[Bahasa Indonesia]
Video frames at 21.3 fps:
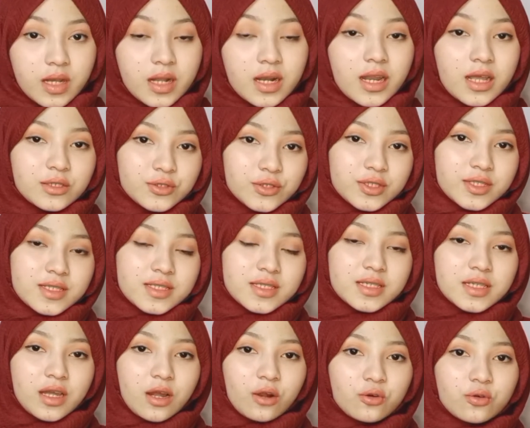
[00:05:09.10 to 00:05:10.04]
Lanjut di
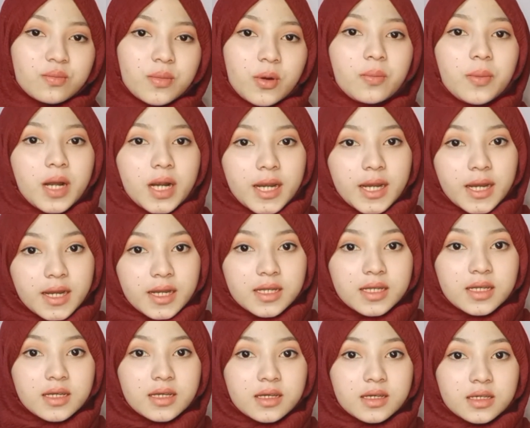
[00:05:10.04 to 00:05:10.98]
sini aku mau
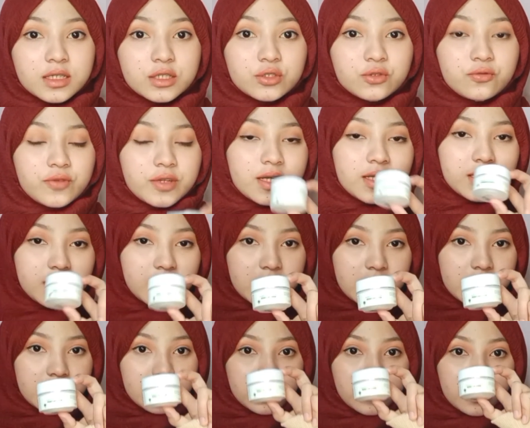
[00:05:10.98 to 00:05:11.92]
pakai
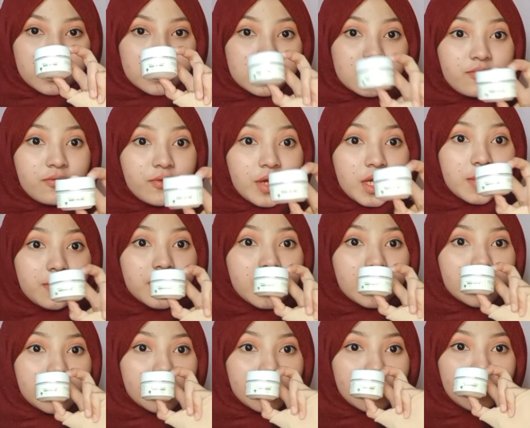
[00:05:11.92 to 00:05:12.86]
Rejuvenating Intensive Cream
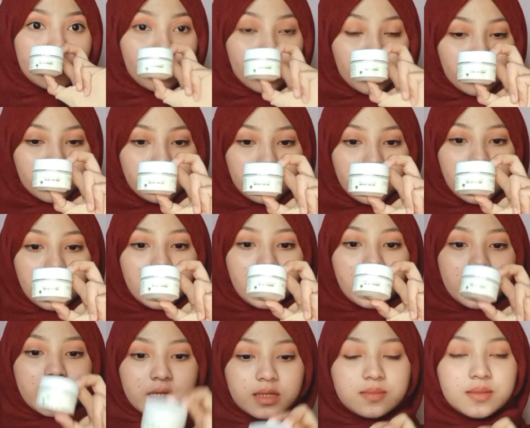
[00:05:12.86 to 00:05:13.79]
dari Reglow.
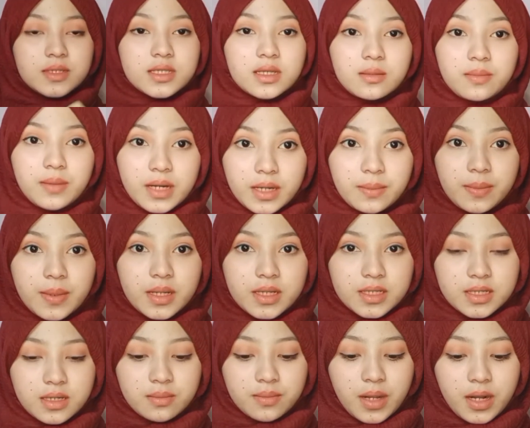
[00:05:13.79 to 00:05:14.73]
Ini bisa dipakai
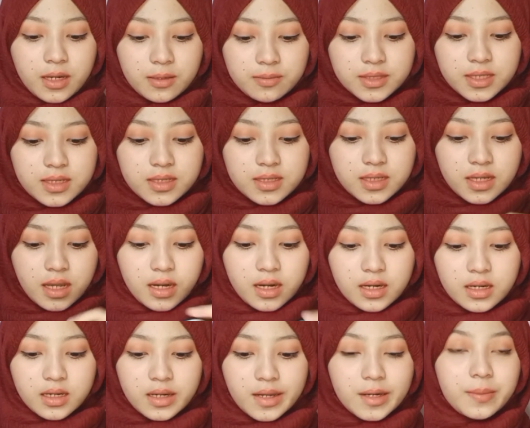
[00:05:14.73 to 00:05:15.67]
pagi dan malam. Jadi
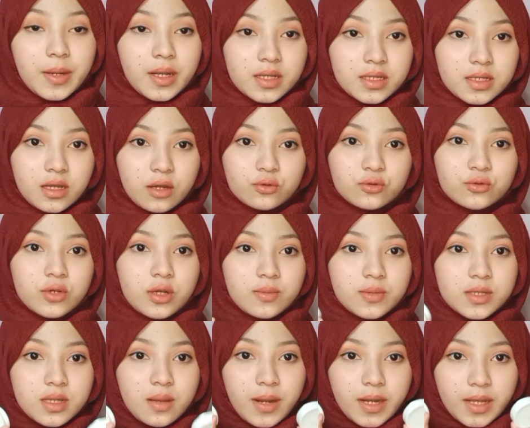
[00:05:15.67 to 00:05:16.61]
sekarang karena pagi aku juga
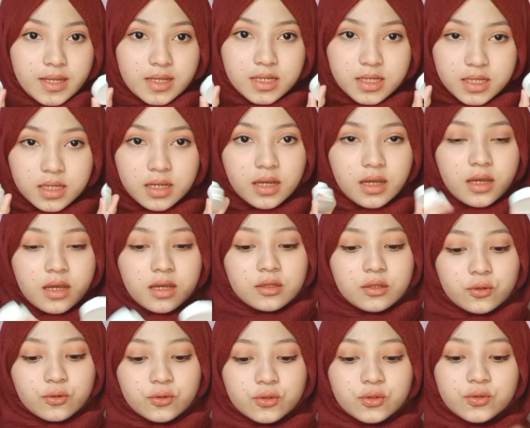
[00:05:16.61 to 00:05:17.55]
bisa pakai ini.
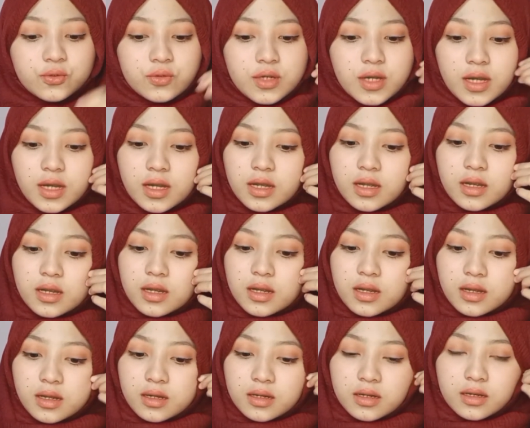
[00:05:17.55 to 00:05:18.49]
Terus juga
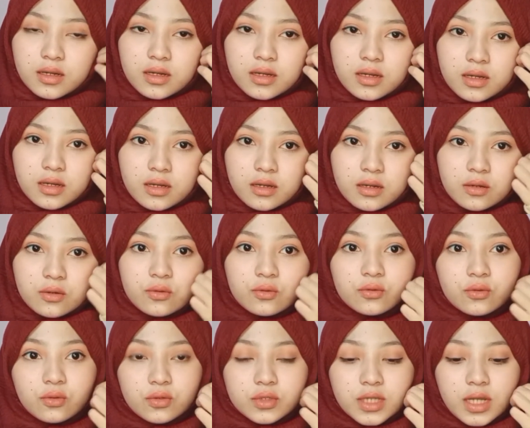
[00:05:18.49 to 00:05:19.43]
uh,
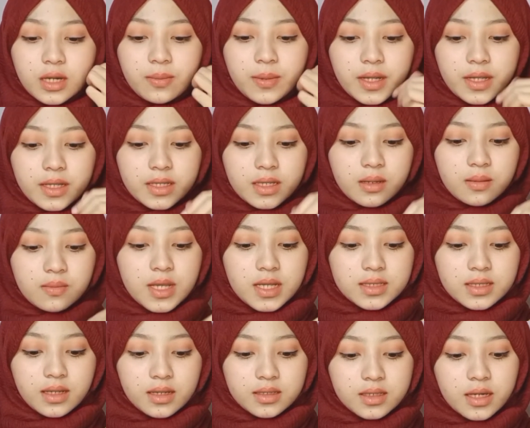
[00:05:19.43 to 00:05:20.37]
untuk cara pakainya
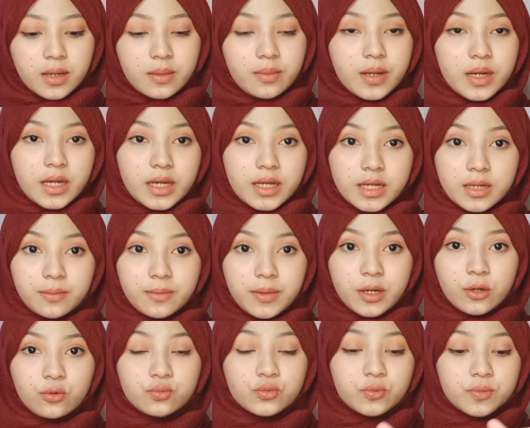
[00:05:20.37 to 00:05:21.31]
biasa aja kayak pakai krim
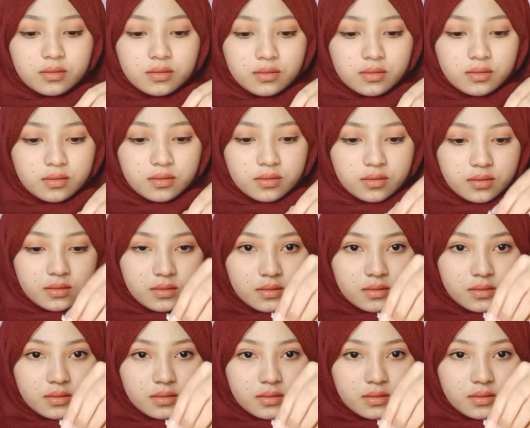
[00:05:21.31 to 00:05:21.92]
pada umumnya gitu.